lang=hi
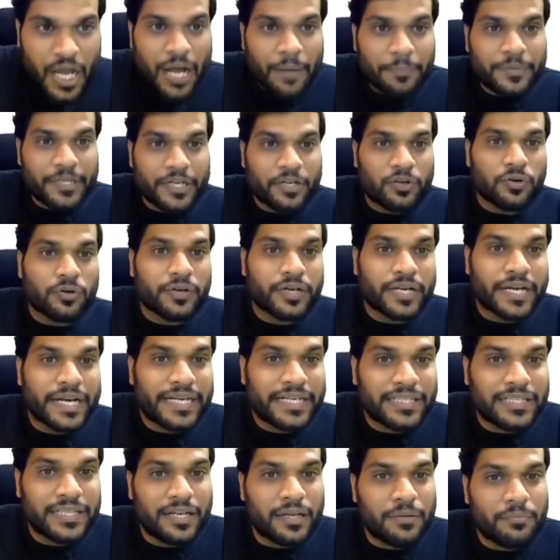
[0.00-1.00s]
अब देखो
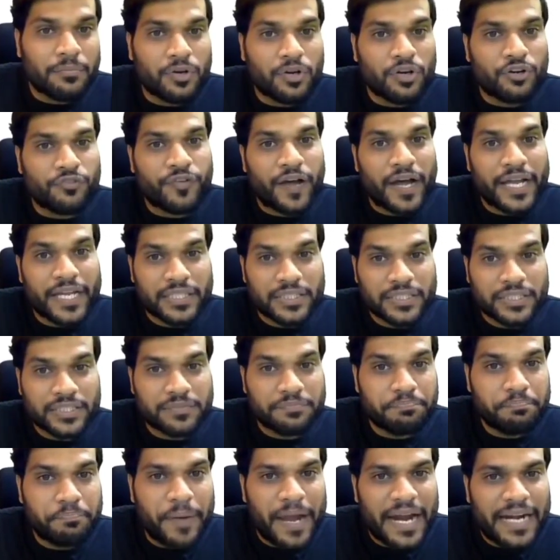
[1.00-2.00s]
ग्रेटर द नंबर ऑफ आय
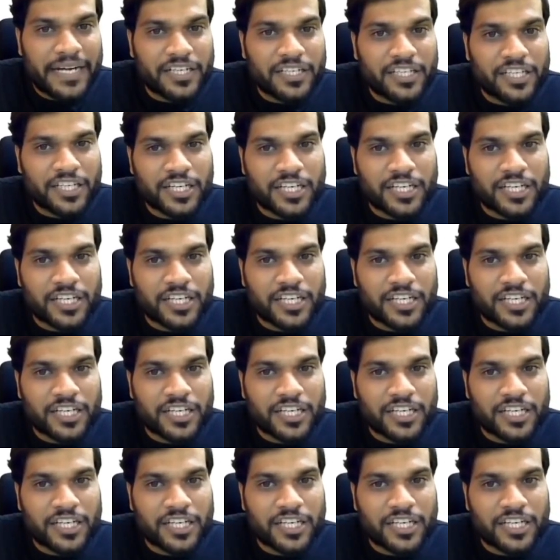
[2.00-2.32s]
बेटर